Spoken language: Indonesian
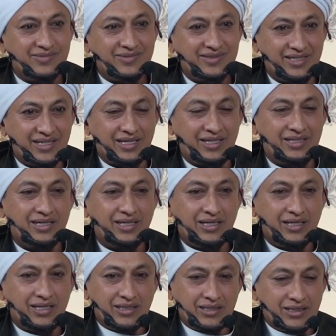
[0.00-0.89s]
Ya kan?
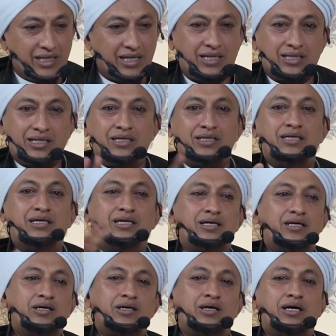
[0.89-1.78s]
Jangan
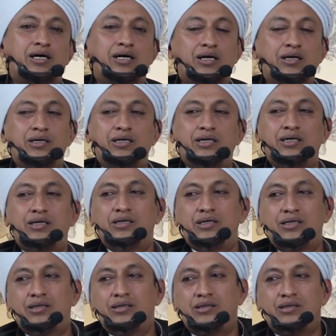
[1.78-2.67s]
Anda
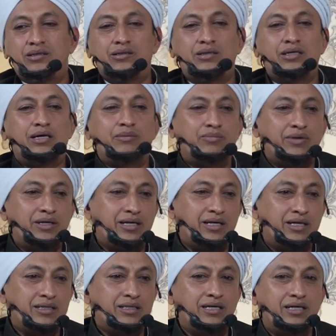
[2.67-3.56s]
uh, apa
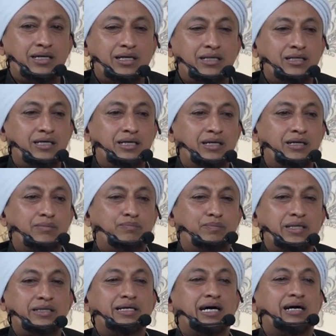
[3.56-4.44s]
ya? Anda Anda
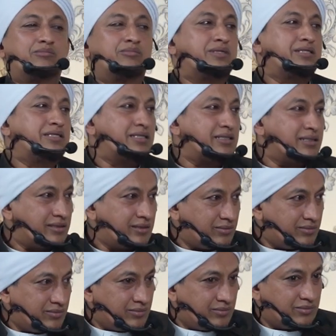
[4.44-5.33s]
pendam ini
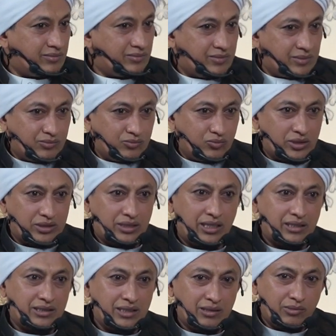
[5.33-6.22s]
membuat
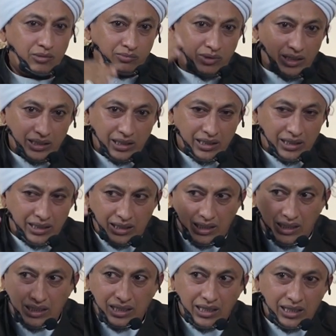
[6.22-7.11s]
Anda
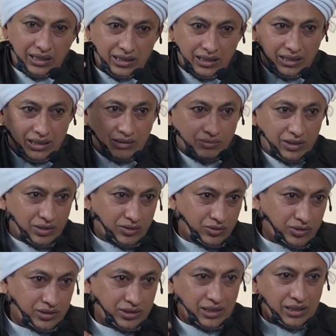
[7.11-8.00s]
membayangkan hal-hal yang nggak
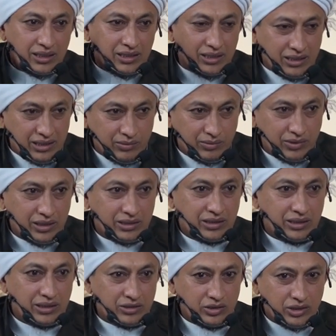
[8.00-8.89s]
bagus. Ini
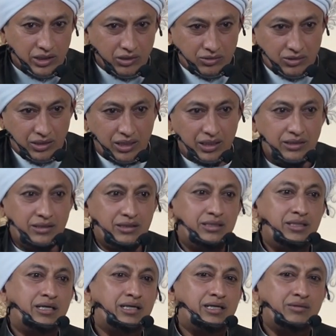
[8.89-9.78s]
biasanya syaitan
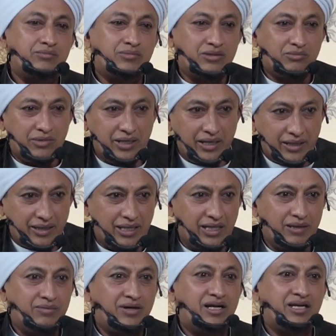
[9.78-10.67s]
ini akan bermain
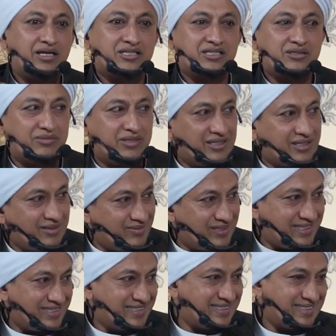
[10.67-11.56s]
dalam hal yang semacam
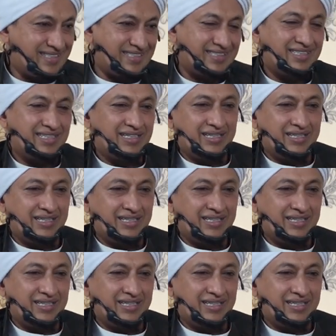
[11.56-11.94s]
ini ya.